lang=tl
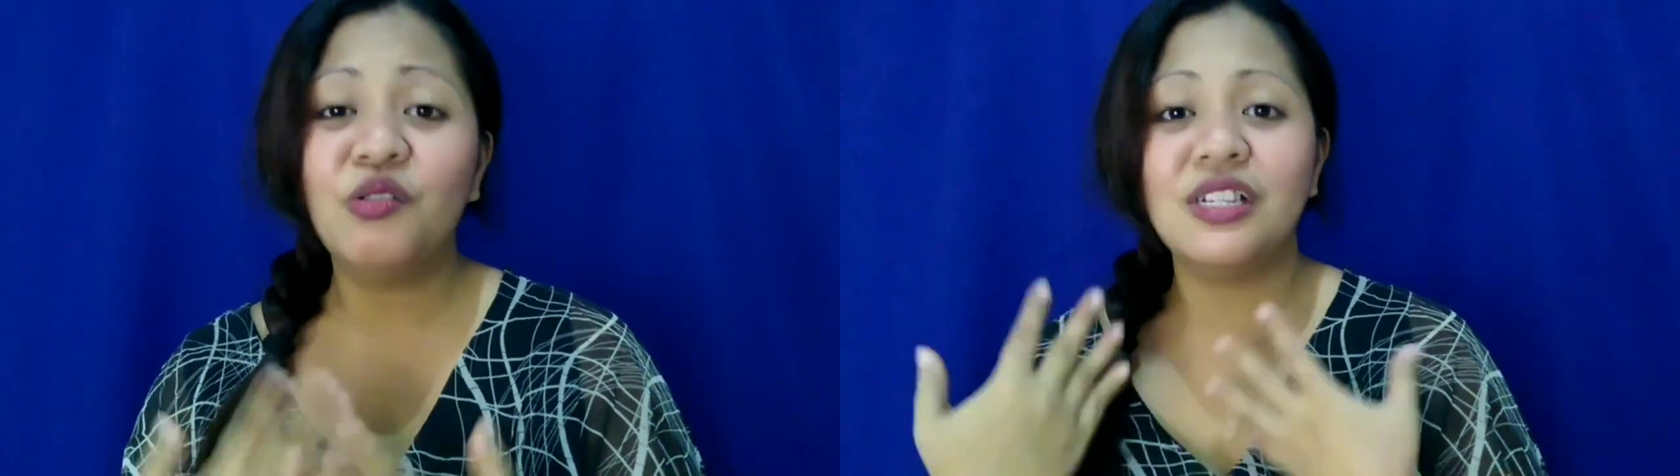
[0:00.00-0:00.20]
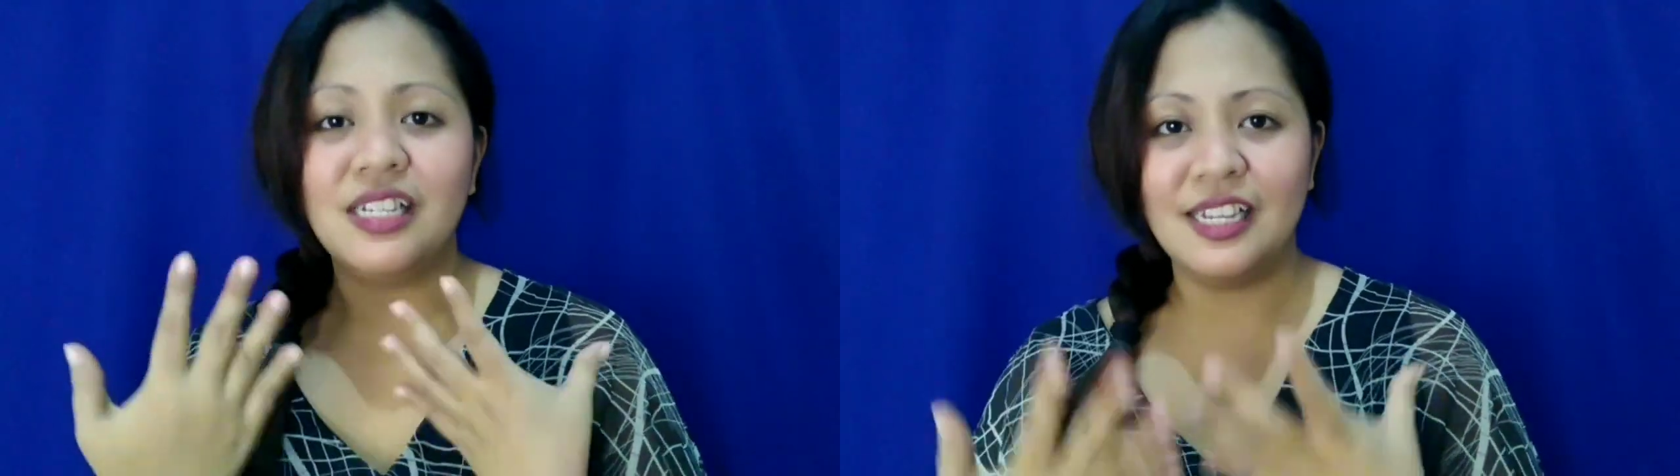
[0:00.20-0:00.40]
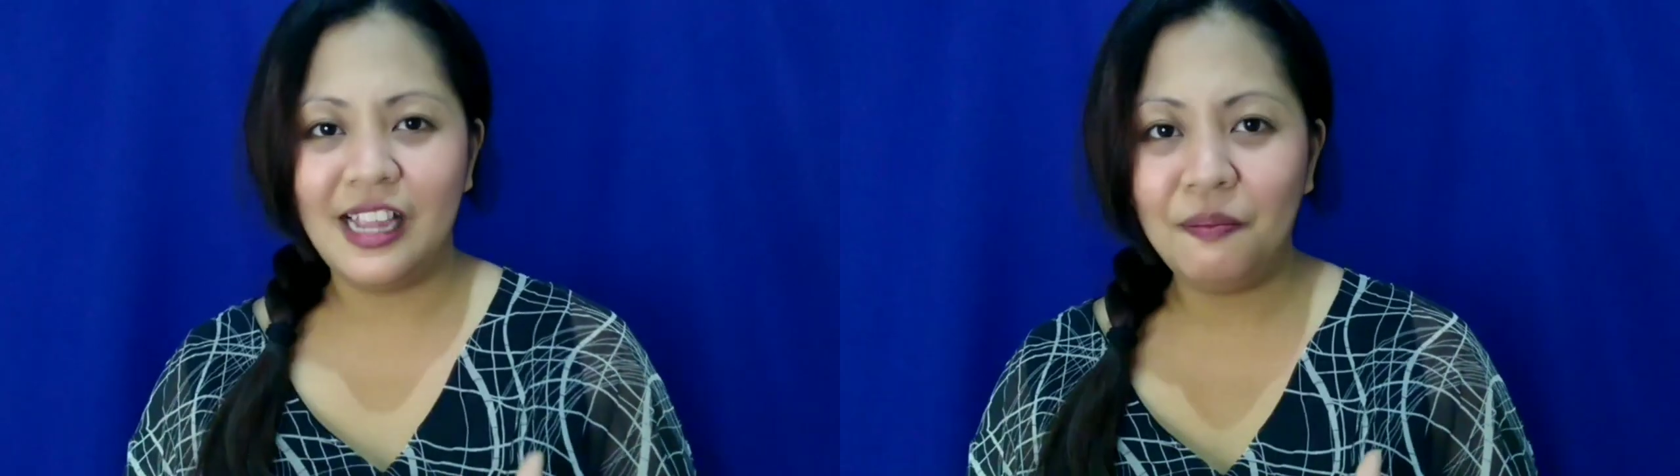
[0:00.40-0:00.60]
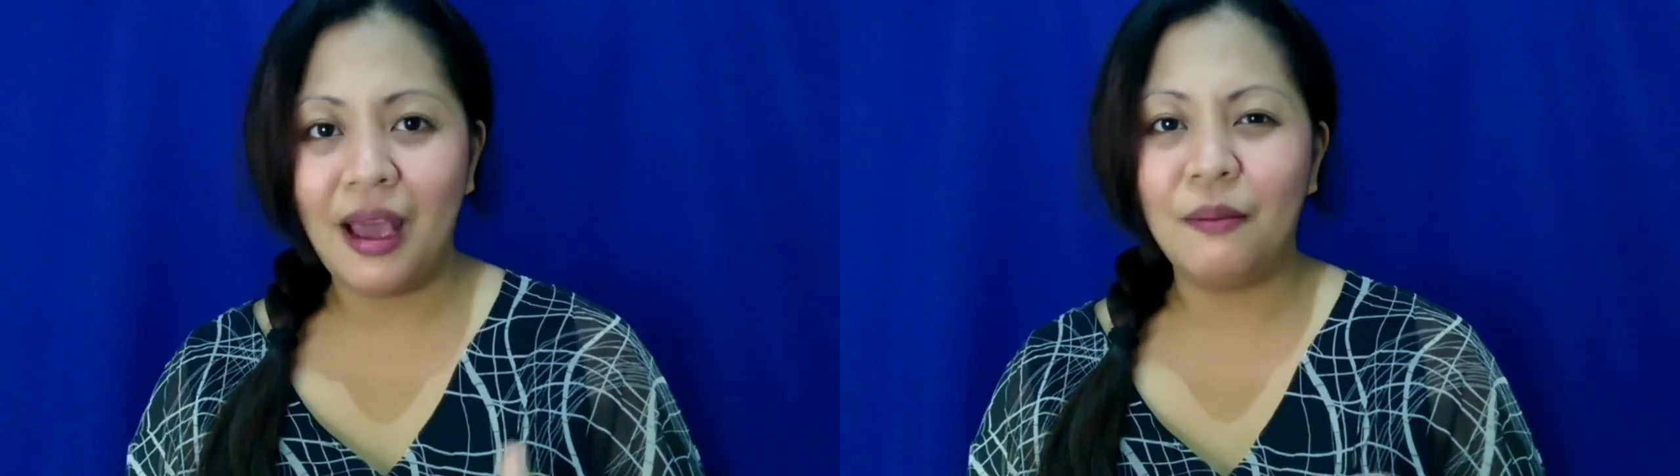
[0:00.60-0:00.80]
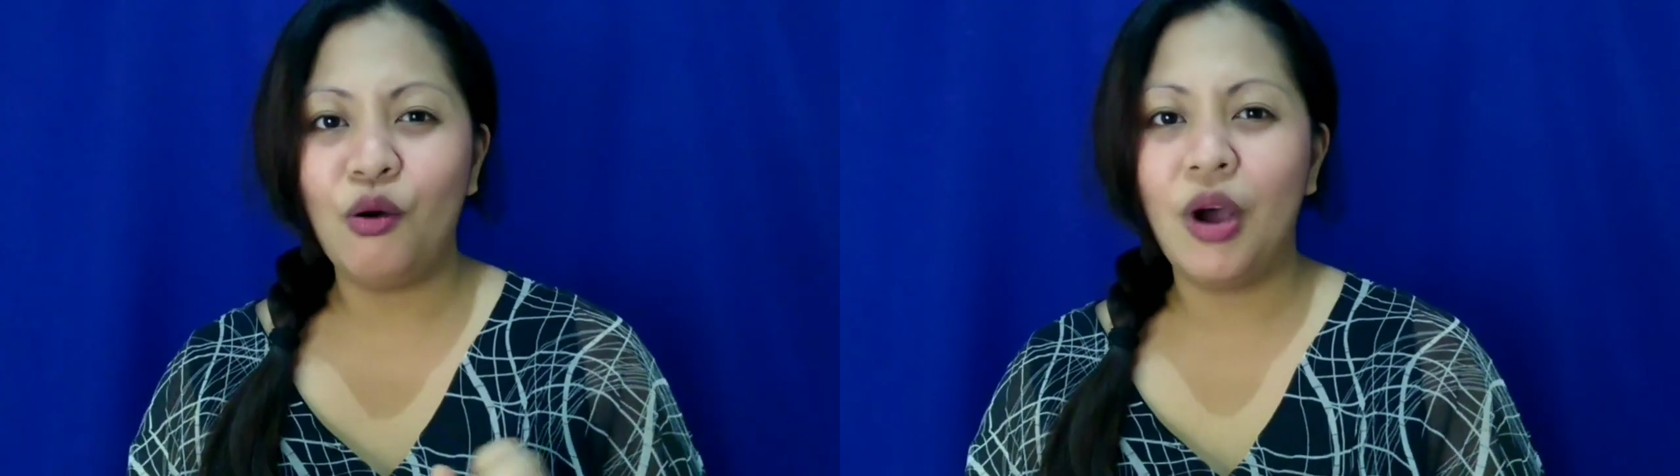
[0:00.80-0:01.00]
consistent
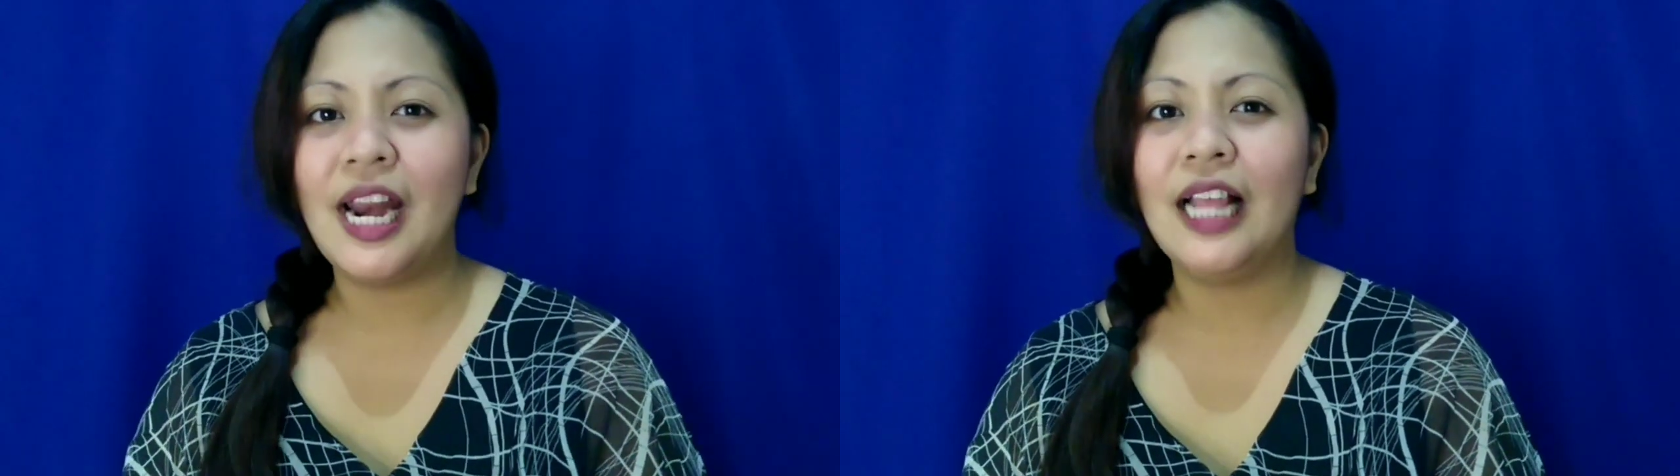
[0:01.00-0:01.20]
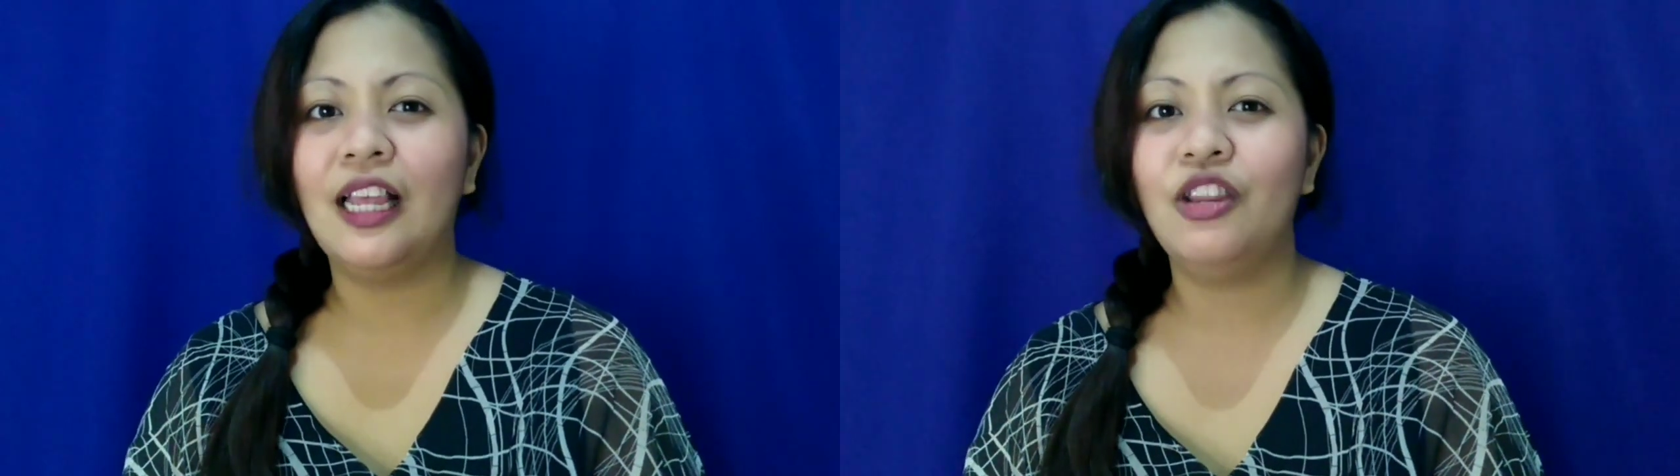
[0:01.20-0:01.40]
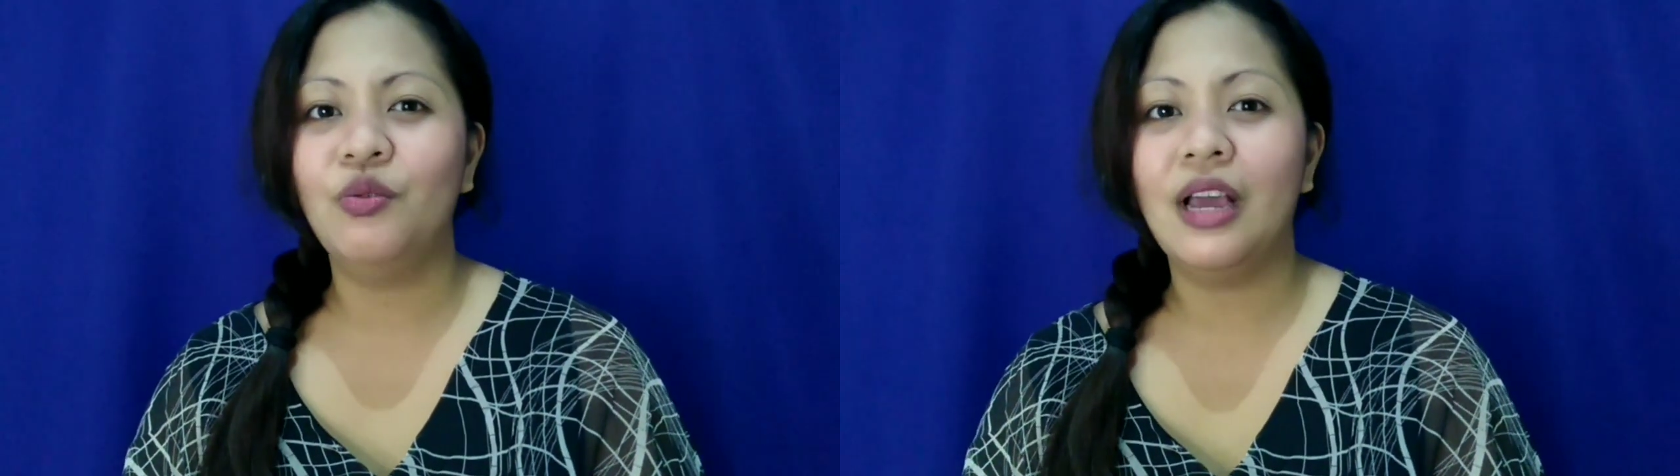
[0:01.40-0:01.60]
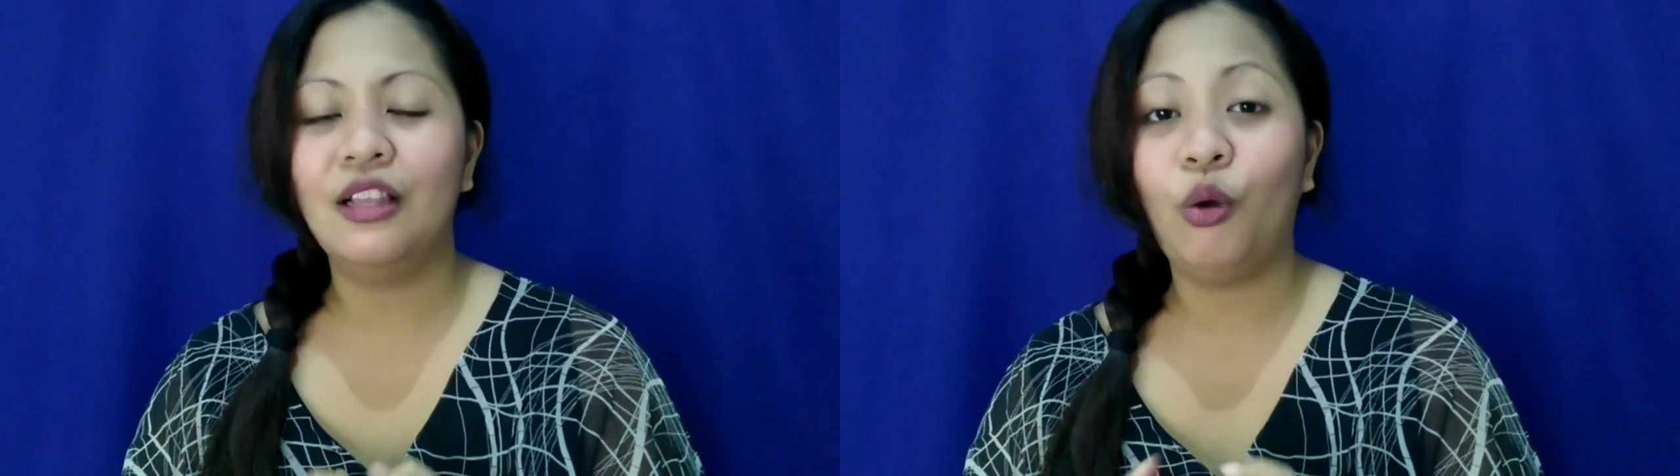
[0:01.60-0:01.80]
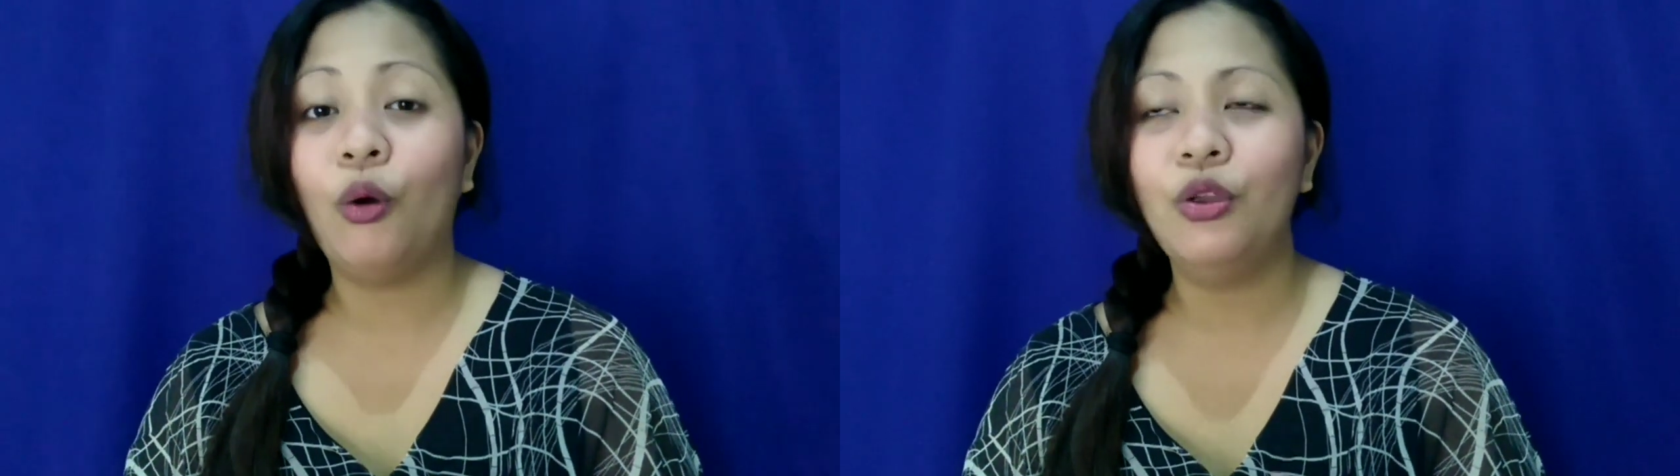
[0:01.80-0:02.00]
para makuha natin yung ganito,